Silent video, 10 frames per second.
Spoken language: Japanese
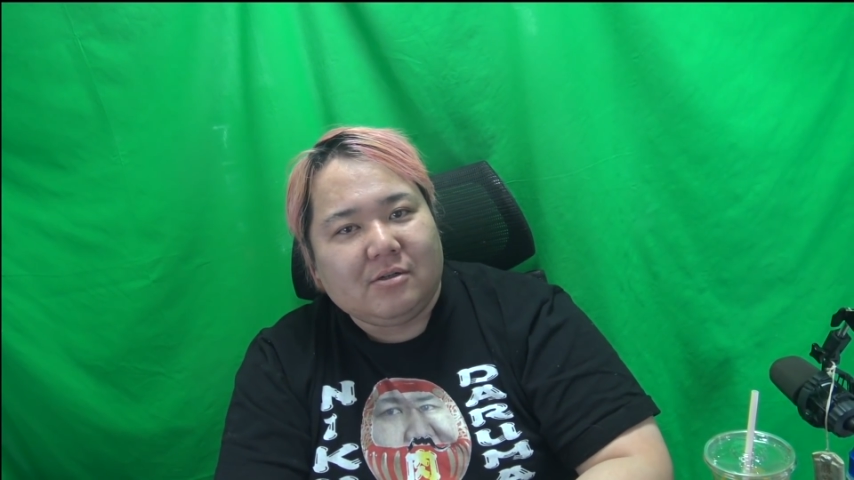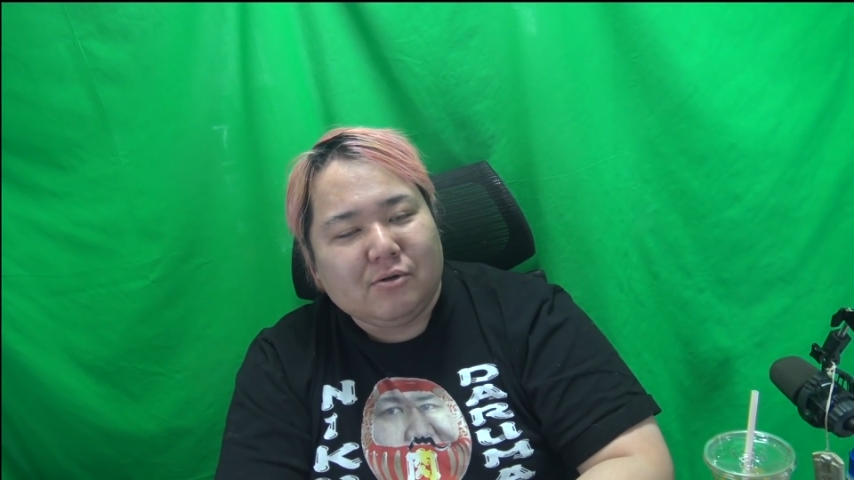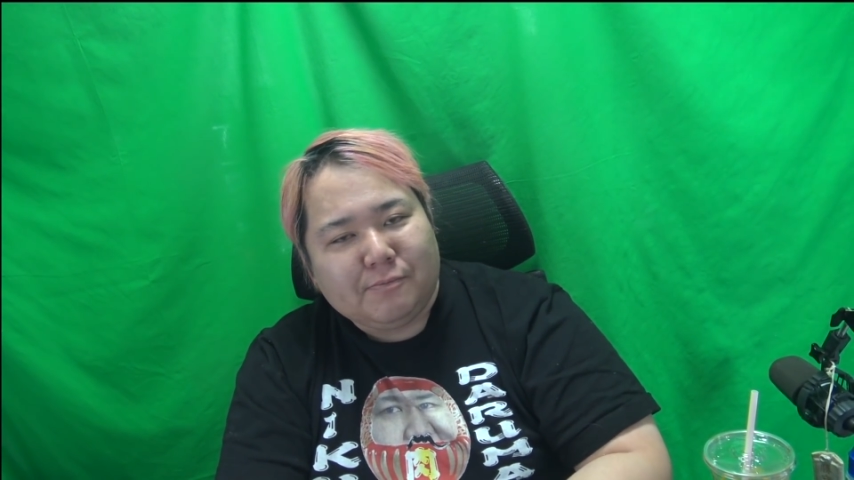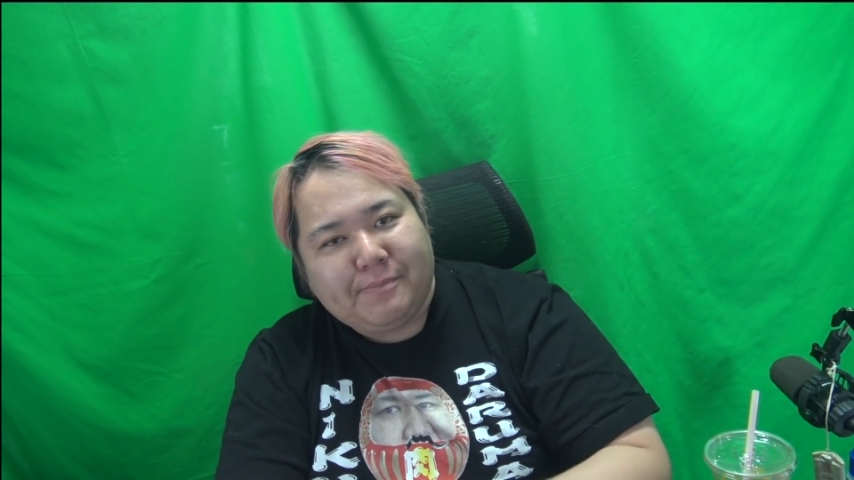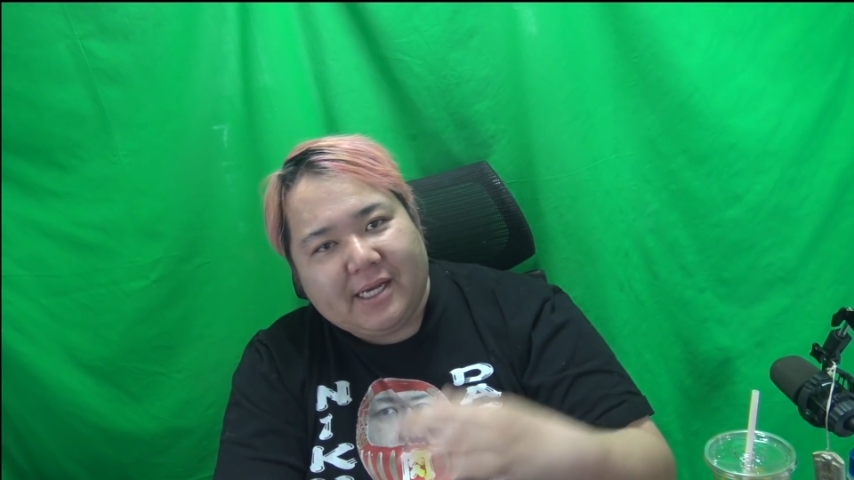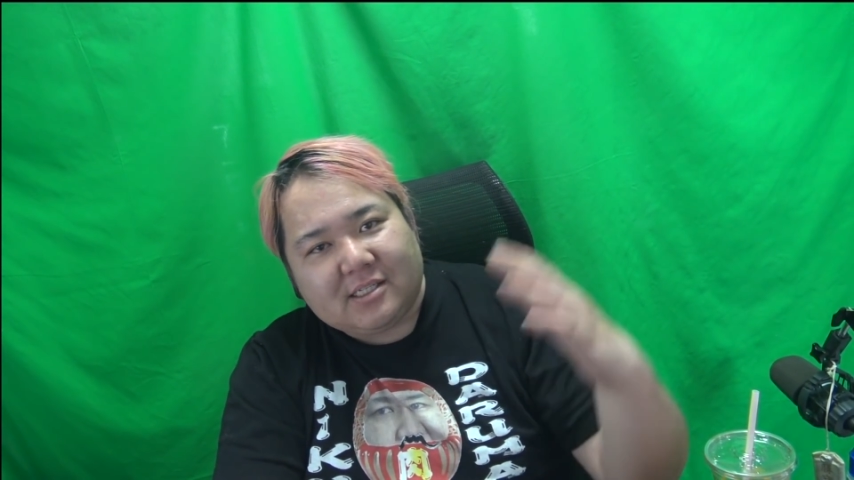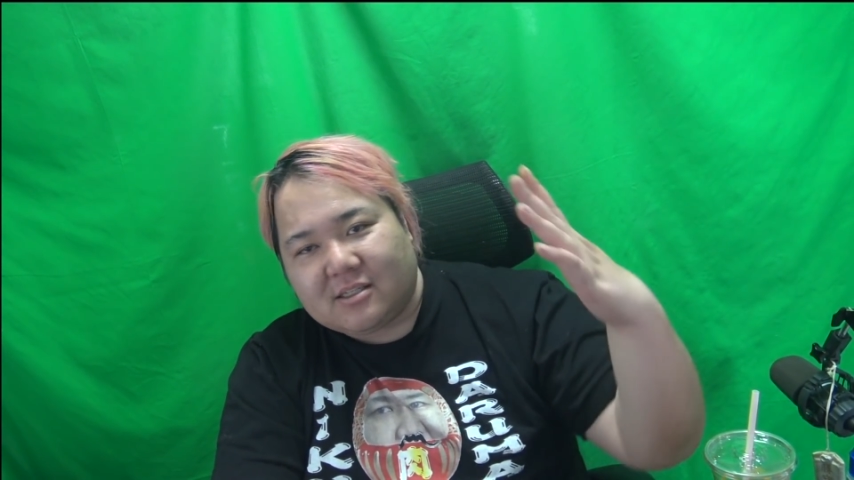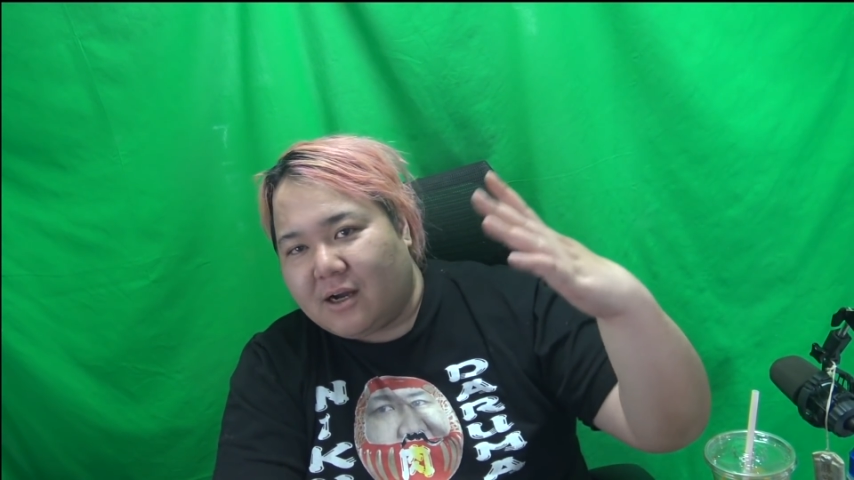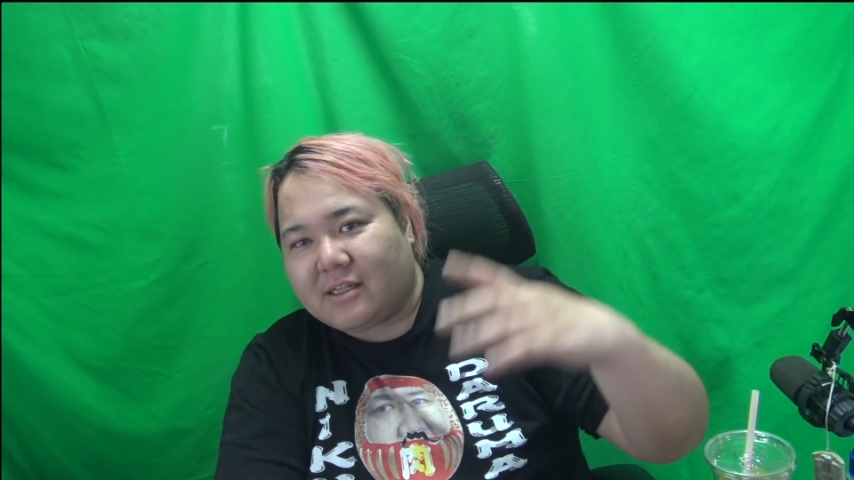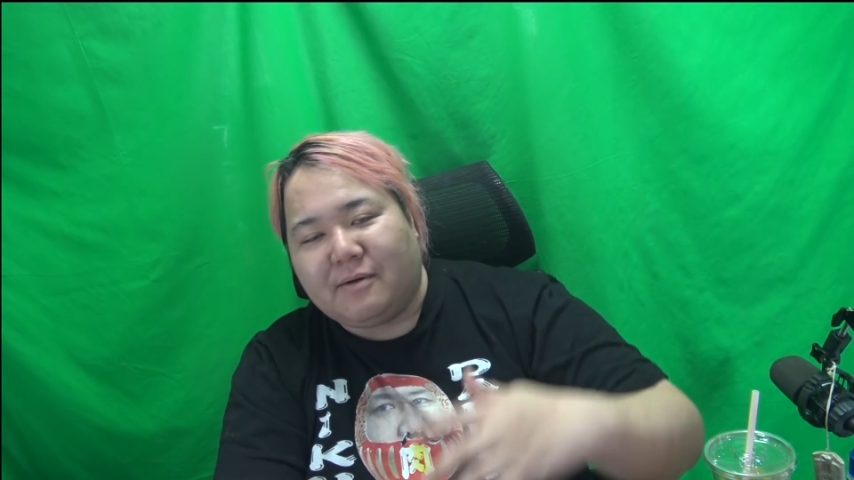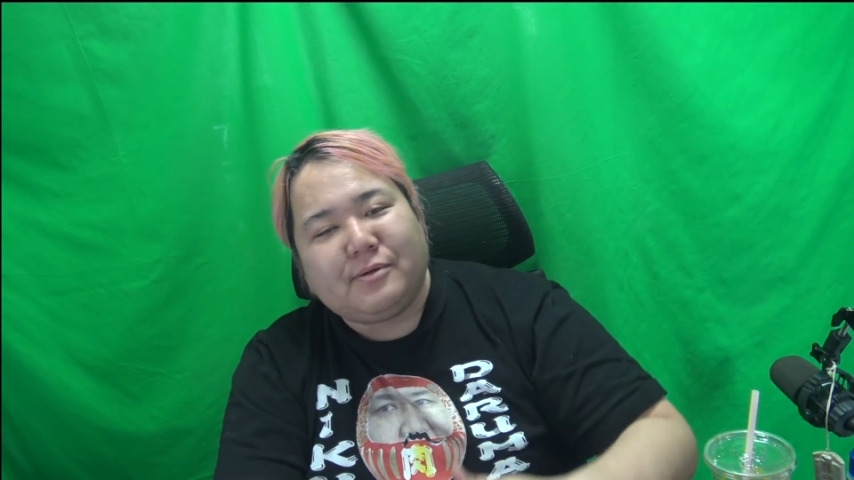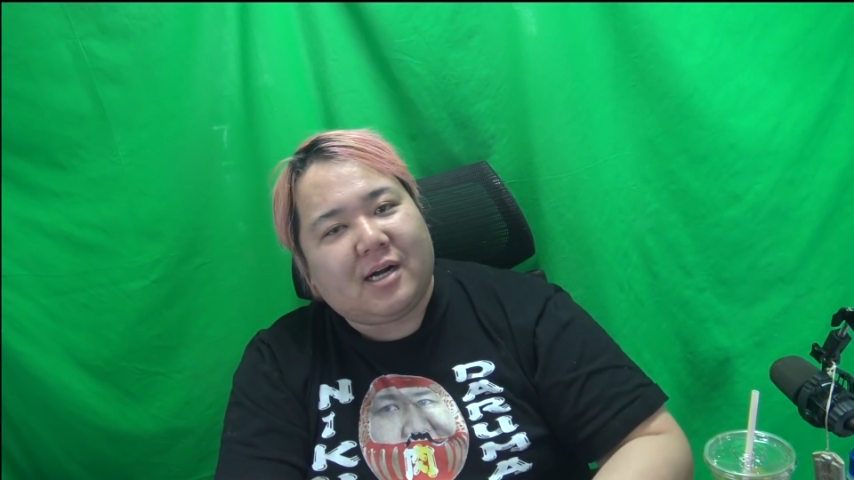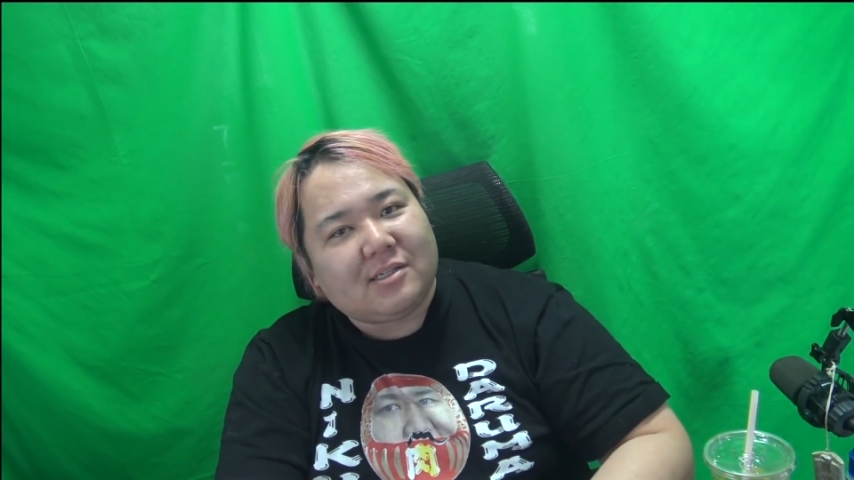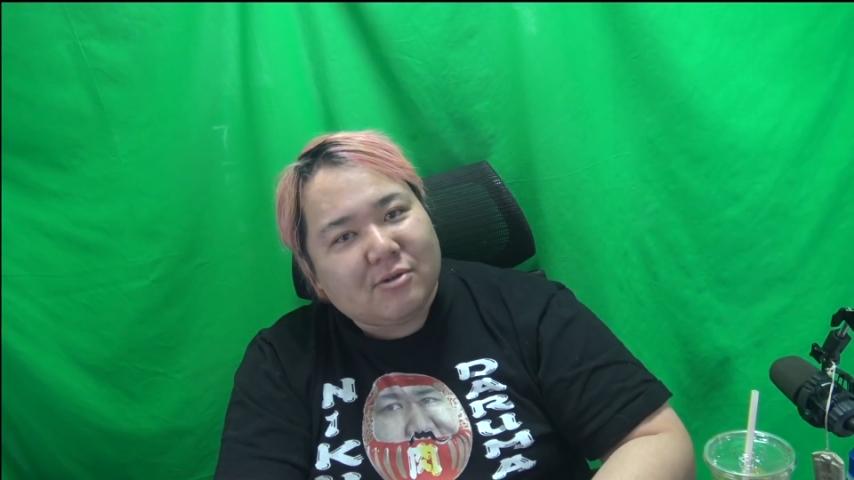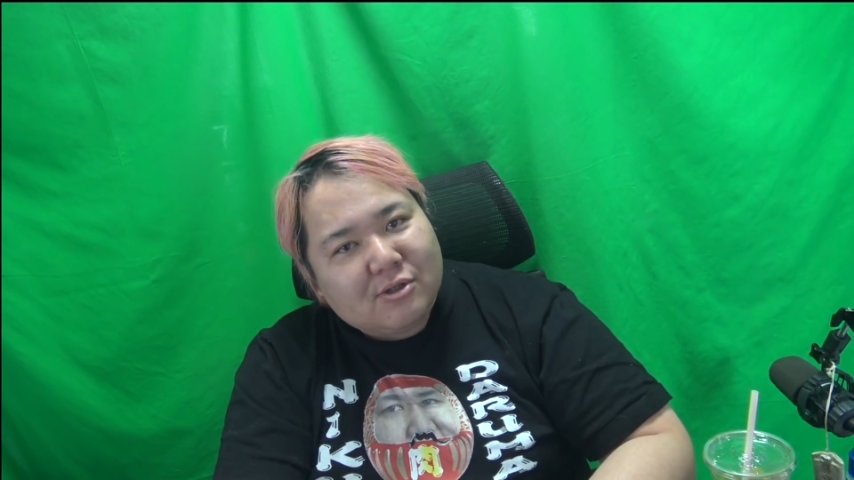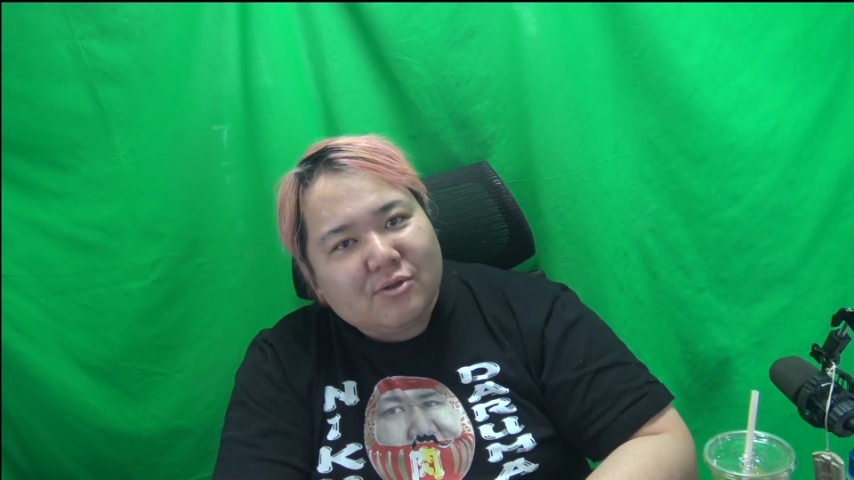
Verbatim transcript: のペースが多分加速